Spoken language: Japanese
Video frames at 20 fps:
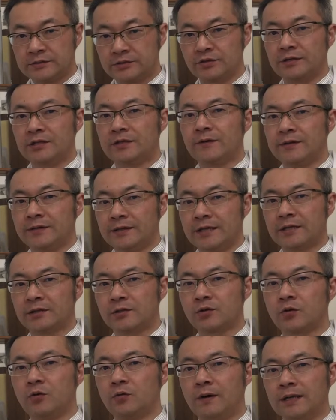それではね
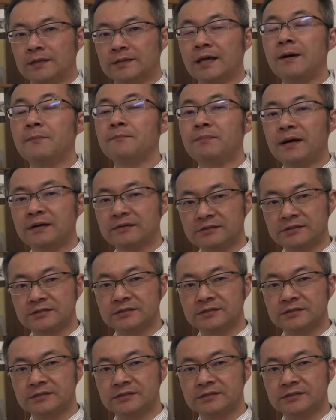今日はタンパク